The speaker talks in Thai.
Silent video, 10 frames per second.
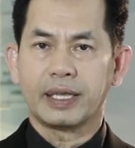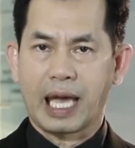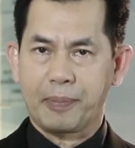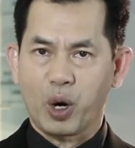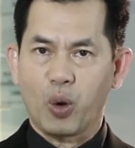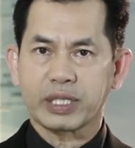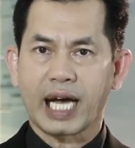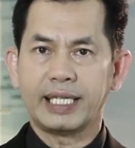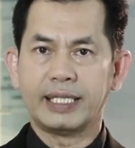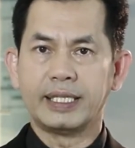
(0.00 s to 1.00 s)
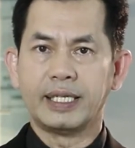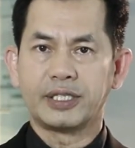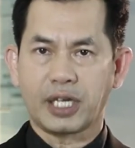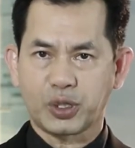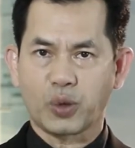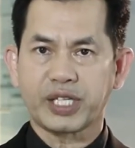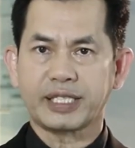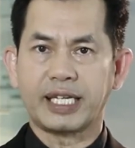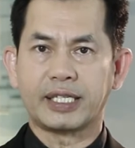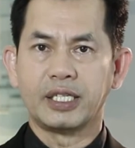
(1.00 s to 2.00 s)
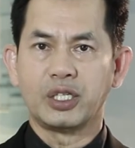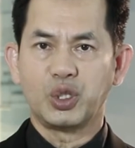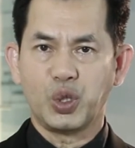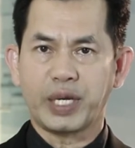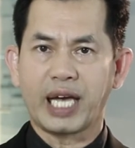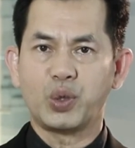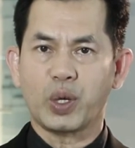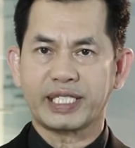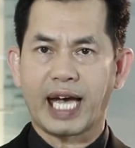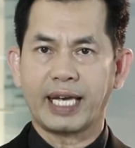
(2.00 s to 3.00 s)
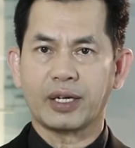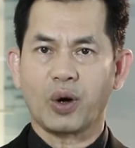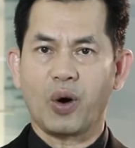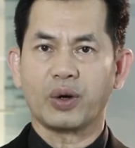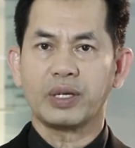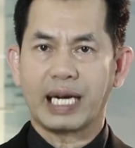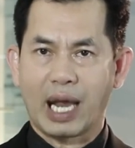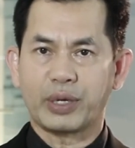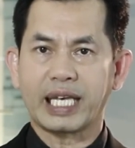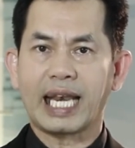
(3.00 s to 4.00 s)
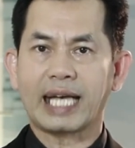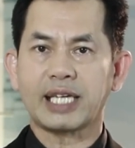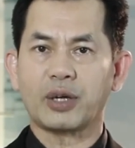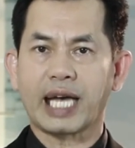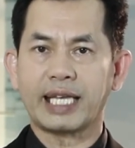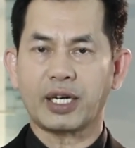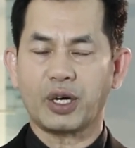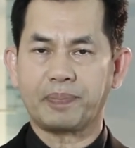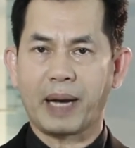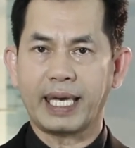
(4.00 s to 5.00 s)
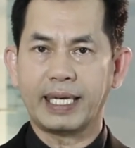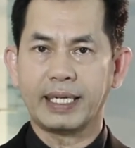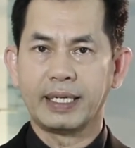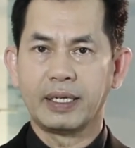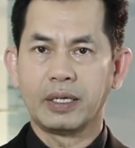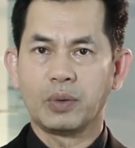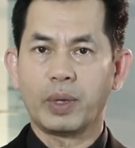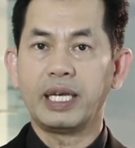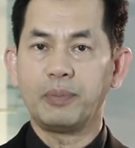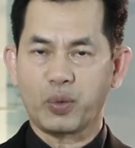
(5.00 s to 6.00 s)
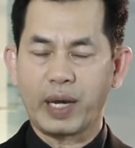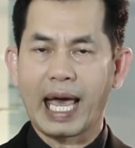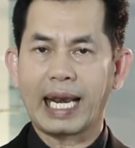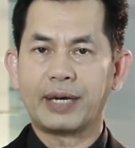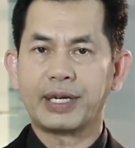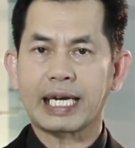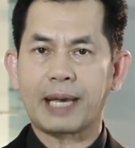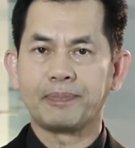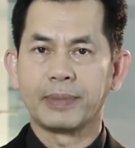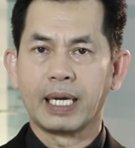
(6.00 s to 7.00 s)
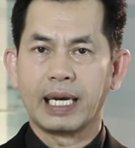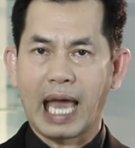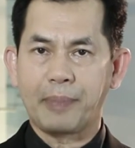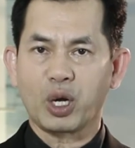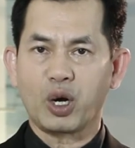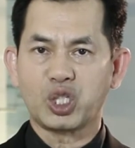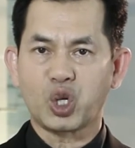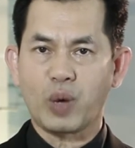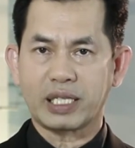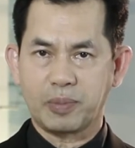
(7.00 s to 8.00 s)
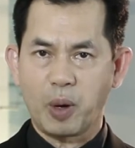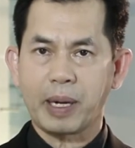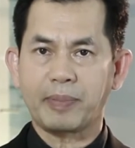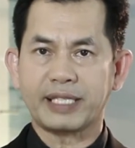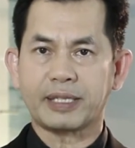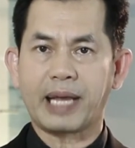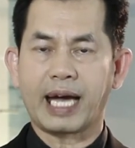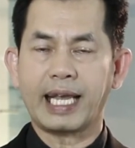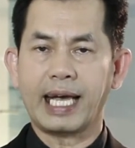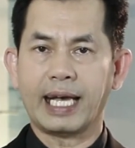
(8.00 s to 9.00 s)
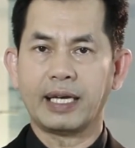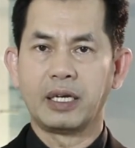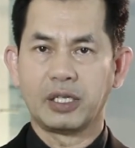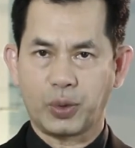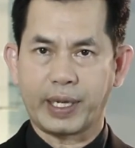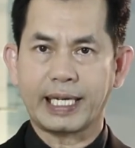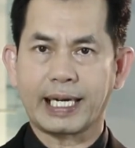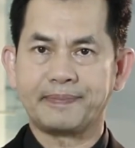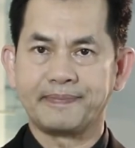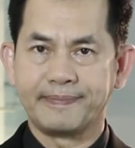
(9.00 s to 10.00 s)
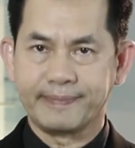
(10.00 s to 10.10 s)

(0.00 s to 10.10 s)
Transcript: แต่พระองค์ท่านจะทรงสถิตอยู่ในดวงใจของเหล่านักกีฬาชาวไทยตลอดไป วันนี้หมดเวลาแล้วนะครับลาไปก่อน จนกว่าจะพบกันใหม่สัปดาห์หน้า สวัสดีครับ